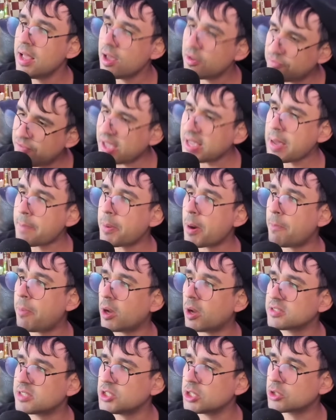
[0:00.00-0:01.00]
vem a
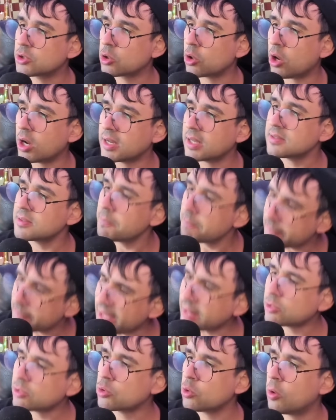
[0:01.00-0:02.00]
proposta de trocas,
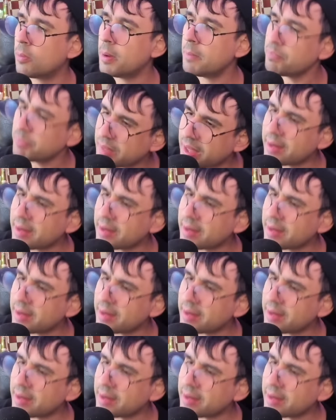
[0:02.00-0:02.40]
é toma,